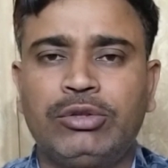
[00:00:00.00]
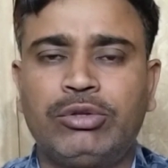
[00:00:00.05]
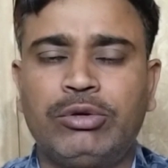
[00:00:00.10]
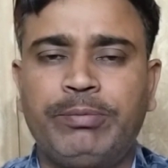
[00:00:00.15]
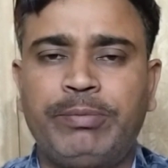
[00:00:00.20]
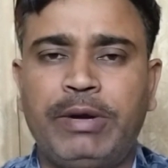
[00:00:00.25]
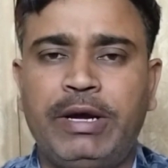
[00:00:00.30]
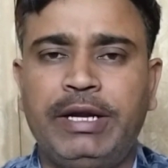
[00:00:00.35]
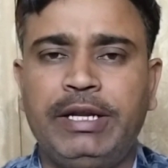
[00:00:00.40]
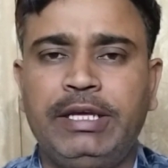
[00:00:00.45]
तो
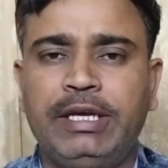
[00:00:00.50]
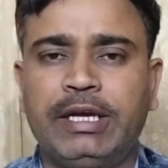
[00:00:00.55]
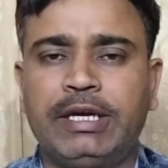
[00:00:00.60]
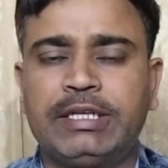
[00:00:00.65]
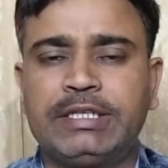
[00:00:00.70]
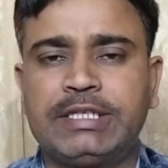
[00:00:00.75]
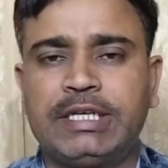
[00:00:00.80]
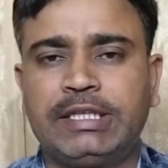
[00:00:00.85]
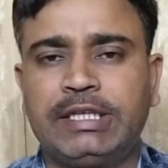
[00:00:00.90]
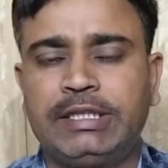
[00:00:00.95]
पानी
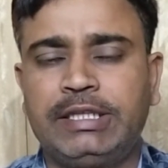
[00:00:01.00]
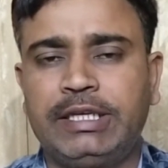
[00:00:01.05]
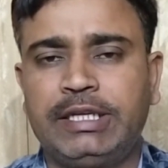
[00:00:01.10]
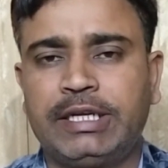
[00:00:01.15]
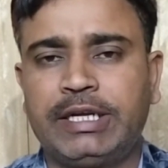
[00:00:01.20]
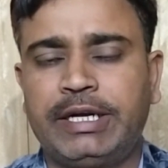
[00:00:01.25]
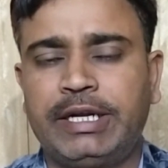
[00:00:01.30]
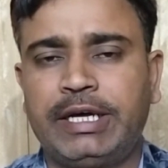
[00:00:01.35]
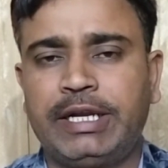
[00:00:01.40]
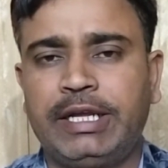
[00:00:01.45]
अगर ज़्यादा
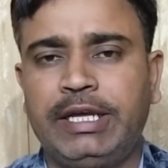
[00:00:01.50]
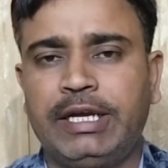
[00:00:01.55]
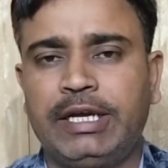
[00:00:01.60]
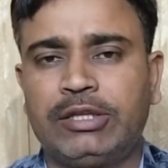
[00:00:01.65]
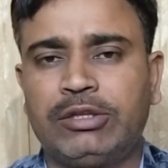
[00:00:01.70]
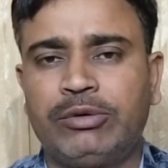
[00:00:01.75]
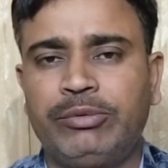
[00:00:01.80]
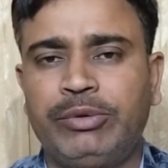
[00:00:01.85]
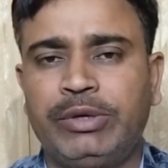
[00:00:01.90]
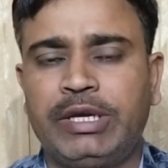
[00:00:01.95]
देर खड़ा
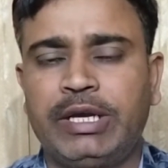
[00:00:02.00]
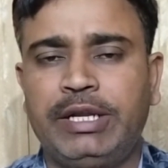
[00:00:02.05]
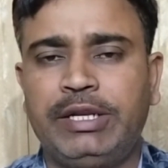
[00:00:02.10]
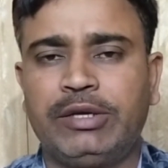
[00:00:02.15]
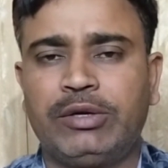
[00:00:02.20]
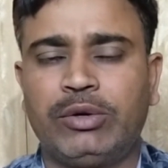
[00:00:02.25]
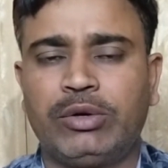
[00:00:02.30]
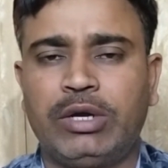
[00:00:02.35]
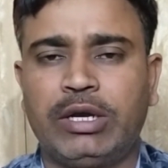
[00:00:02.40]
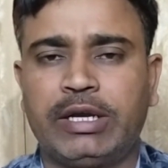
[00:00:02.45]
रहेगा तो
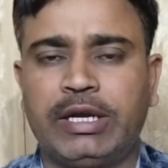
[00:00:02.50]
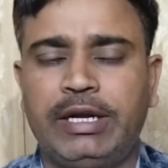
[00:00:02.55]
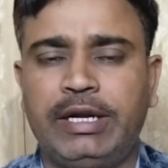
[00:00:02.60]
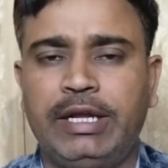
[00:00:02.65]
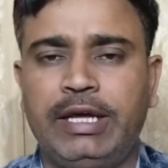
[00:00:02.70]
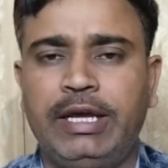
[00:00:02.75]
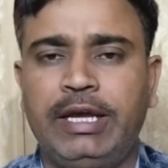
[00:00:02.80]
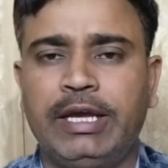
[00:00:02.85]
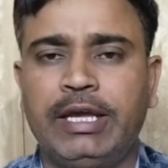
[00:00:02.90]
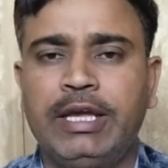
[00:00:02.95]
वैज्ञानिकों का
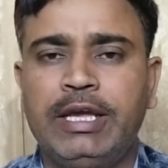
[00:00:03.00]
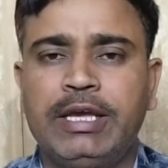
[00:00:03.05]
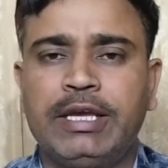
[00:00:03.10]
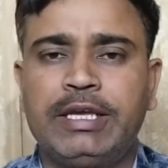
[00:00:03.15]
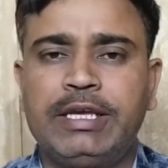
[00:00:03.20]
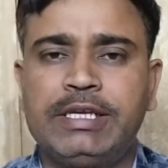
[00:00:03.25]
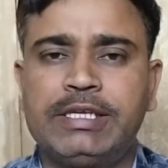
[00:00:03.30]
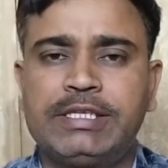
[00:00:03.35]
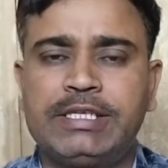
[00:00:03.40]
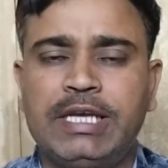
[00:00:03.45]
कहना है
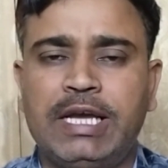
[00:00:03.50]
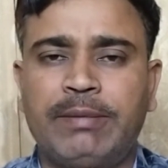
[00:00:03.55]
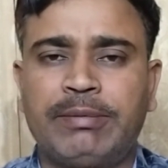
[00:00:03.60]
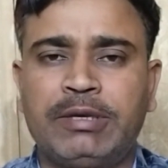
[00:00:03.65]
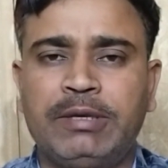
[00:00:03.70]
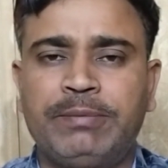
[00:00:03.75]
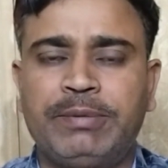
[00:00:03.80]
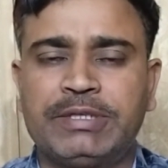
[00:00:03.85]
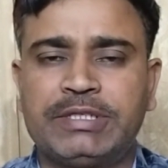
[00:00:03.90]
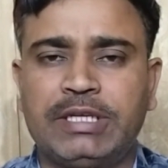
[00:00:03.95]
कि इससे
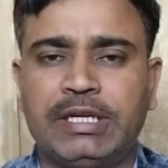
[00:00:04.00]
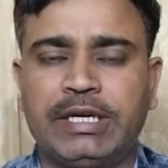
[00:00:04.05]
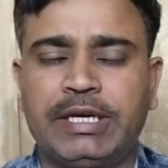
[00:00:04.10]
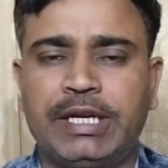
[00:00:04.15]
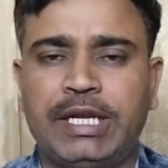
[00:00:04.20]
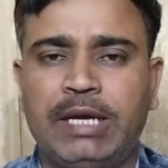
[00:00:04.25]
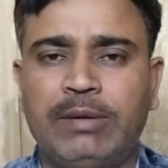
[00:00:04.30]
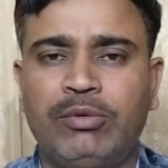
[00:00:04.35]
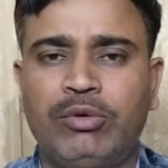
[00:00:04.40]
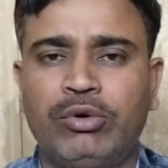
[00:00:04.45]
आपकी फसल
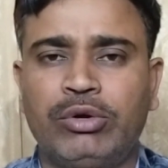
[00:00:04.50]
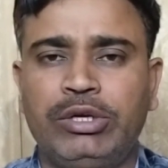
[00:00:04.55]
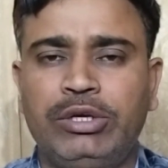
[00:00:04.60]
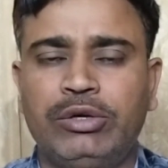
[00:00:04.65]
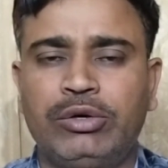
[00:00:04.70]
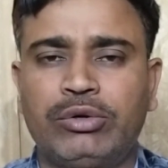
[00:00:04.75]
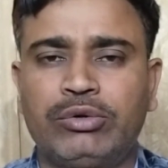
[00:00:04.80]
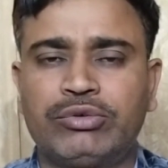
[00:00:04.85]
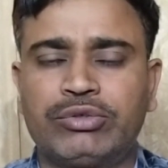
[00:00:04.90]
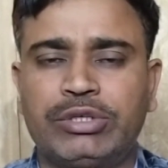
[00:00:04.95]
खराब
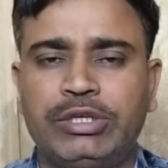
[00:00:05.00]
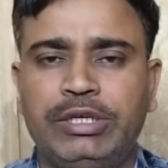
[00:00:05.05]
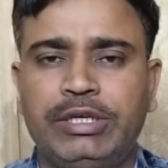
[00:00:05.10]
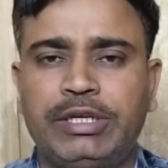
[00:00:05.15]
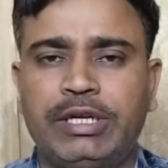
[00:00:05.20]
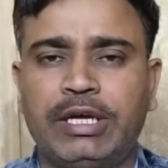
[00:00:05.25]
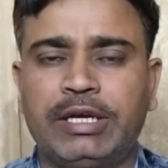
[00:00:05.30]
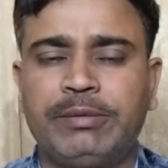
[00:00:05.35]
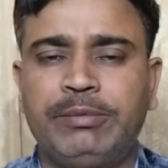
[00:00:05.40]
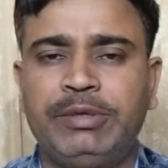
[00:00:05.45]
होगी और उसकी
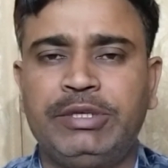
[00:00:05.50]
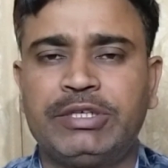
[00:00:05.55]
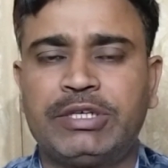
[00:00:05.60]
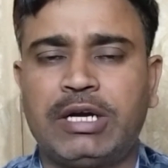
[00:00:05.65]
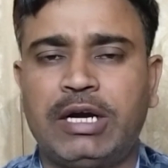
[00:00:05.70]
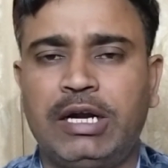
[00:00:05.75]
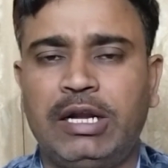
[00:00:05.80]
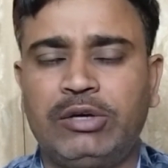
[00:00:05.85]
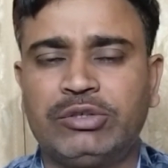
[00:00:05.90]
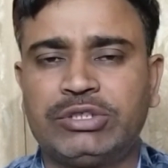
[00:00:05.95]
रंग भी
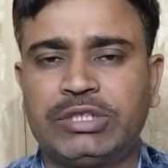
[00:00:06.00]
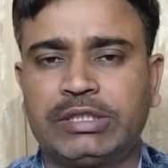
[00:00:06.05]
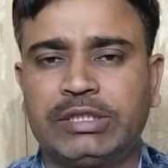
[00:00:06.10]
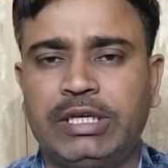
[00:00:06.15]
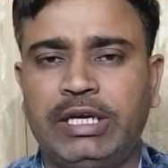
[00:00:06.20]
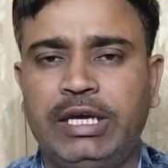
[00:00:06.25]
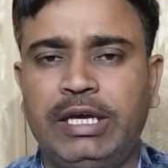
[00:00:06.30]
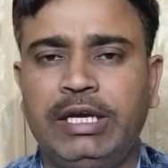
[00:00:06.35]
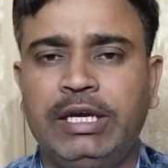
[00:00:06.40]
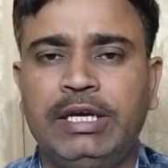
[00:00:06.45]
काला हो
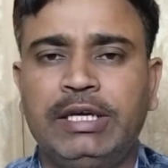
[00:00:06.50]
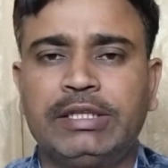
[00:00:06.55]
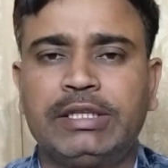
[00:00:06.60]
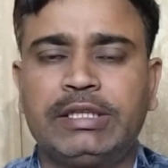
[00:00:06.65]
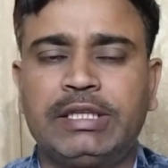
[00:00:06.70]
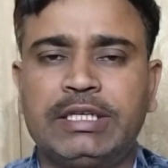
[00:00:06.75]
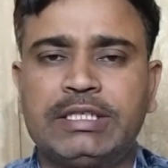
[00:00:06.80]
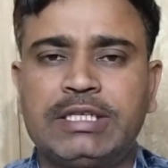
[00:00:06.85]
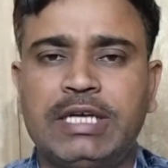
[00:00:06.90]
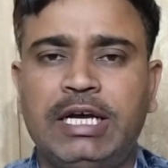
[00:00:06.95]
सकता है
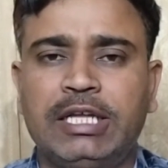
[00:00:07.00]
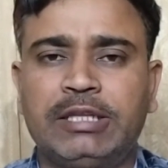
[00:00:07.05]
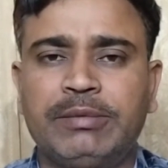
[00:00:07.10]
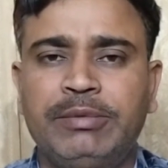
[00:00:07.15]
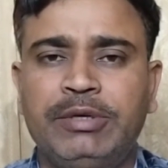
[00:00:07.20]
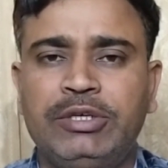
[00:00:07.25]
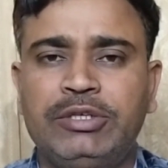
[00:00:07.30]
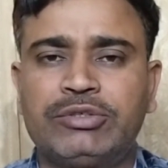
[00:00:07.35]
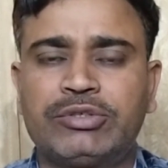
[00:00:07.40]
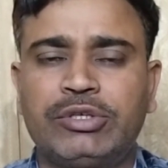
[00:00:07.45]
तथा तो साथ
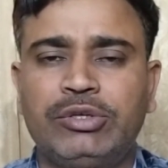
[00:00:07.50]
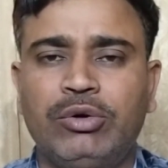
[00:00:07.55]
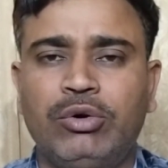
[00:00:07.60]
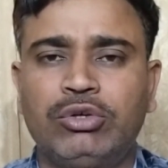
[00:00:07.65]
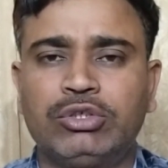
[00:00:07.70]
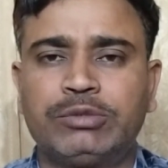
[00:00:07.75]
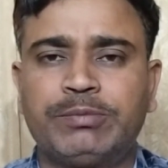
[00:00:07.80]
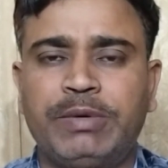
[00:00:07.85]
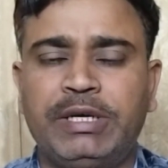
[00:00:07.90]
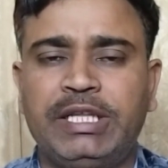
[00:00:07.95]
में इसकी
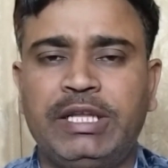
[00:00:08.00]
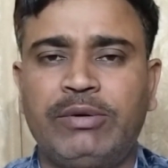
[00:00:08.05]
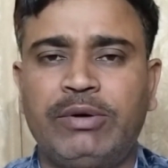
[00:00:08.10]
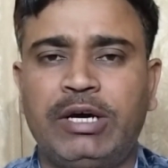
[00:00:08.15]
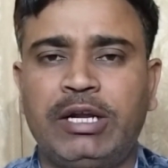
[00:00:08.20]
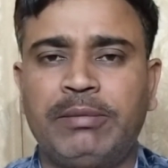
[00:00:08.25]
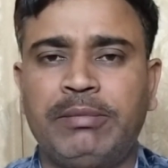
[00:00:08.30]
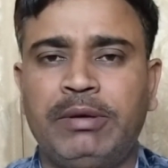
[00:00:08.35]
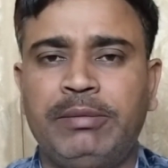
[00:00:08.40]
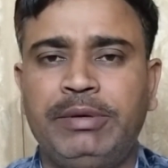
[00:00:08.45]
औसत
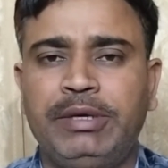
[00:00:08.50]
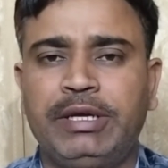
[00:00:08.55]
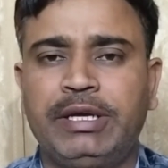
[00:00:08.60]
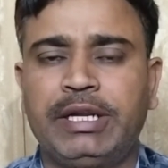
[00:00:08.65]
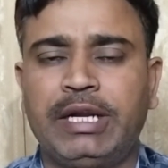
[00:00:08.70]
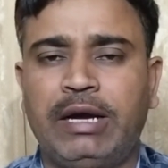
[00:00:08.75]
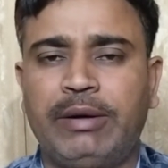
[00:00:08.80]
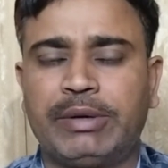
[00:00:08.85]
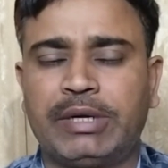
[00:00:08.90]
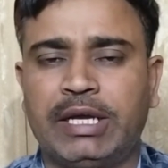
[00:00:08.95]
पैदावार में भी
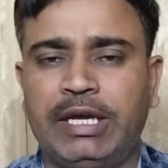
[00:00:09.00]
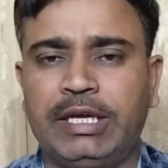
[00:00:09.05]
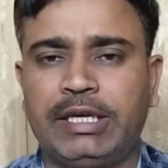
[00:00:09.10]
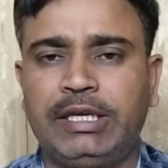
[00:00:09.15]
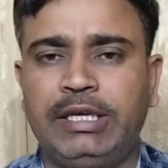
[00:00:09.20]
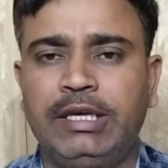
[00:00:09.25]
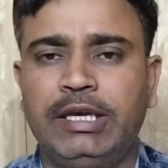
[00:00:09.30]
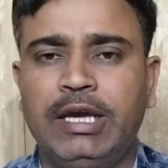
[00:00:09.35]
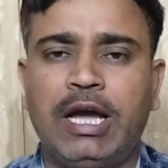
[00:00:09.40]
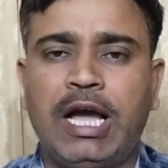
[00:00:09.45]
गिरावट
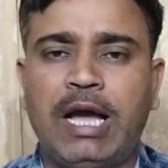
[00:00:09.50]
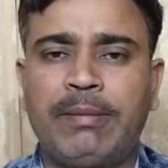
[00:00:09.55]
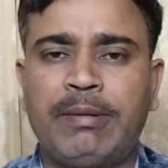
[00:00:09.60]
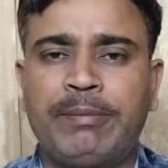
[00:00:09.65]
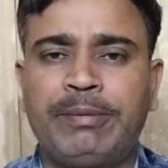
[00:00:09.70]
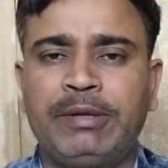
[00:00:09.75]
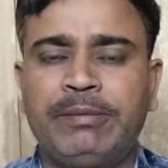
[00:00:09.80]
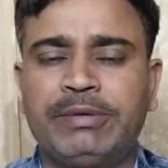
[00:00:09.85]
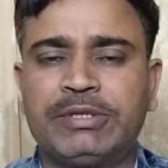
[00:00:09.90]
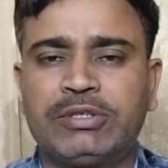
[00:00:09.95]
आएगी आप
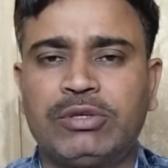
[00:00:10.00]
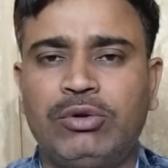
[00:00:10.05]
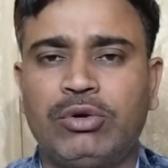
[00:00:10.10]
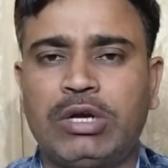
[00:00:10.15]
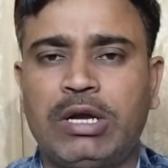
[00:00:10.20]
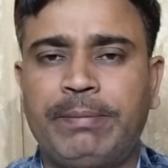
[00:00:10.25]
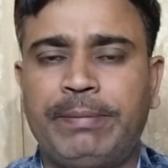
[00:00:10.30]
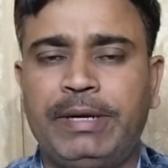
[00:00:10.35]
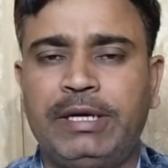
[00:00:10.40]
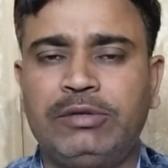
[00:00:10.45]
अपनी
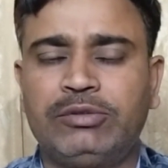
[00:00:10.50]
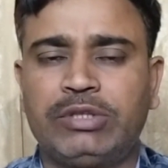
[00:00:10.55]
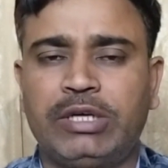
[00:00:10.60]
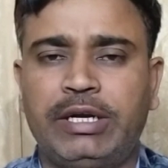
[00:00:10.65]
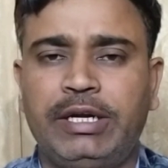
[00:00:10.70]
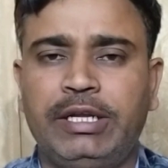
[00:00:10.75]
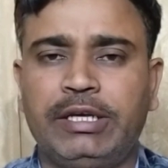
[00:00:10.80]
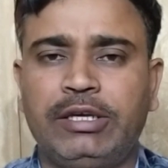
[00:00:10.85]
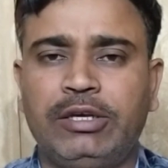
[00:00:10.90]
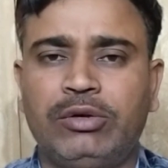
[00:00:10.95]
फसलों का पानी
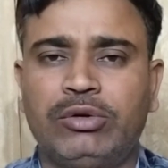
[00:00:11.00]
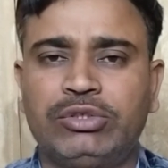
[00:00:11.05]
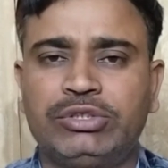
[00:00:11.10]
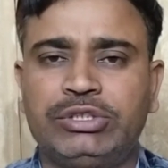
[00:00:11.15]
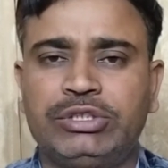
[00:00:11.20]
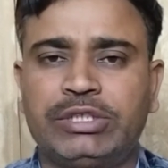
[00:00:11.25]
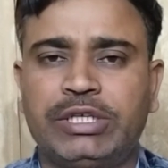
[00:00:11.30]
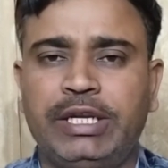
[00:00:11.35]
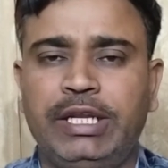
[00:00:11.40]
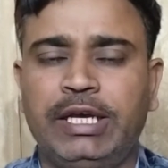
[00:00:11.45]
उतारने की
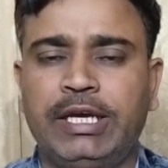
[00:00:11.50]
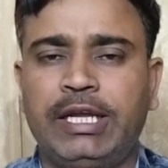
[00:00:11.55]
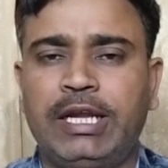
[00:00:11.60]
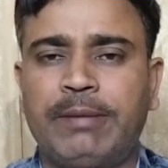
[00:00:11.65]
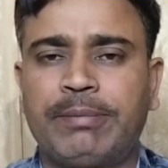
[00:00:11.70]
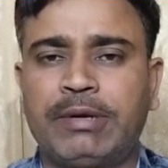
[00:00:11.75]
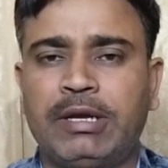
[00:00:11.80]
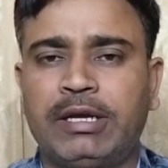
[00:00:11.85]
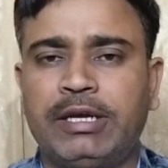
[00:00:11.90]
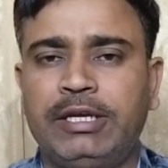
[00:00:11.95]
कोशिश करें अगर
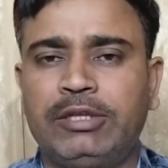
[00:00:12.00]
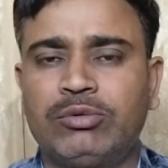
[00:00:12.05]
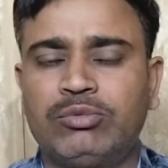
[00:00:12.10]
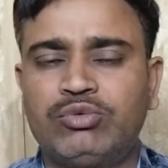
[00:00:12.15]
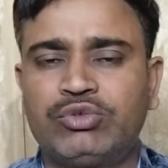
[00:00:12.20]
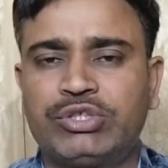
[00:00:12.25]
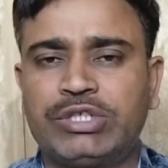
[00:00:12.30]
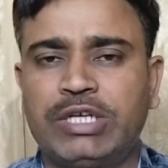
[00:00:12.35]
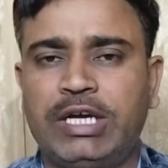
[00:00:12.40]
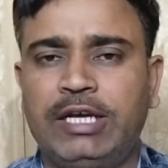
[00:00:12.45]
आपका खेत
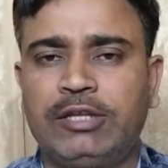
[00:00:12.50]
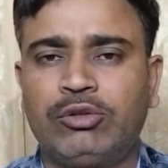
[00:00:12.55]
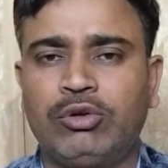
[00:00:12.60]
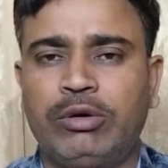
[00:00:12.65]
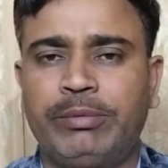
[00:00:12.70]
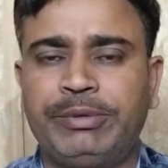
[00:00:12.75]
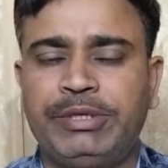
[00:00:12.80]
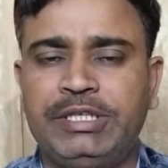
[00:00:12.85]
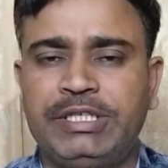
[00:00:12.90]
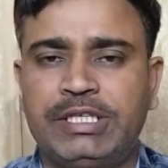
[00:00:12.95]
ऊँचा है तो
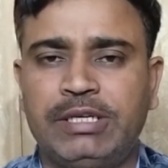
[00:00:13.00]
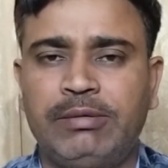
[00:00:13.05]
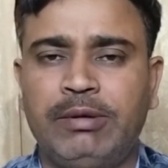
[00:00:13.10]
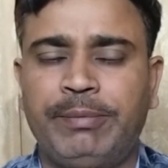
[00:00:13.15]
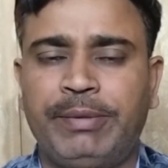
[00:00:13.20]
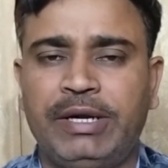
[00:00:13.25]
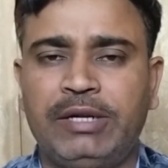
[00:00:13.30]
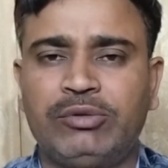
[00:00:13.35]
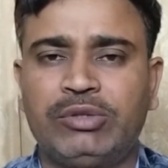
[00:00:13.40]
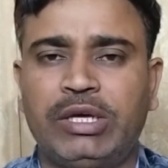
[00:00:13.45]
आप नीचे
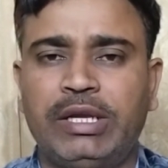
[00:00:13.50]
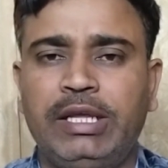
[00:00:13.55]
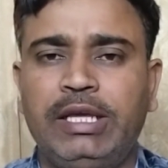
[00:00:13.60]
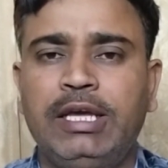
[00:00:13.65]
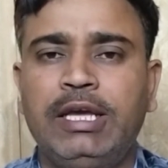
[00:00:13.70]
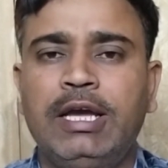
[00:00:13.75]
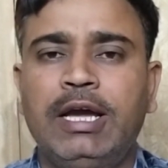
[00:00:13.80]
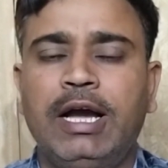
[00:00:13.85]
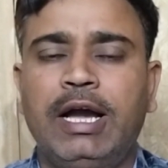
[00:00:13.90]
में पानी उतारें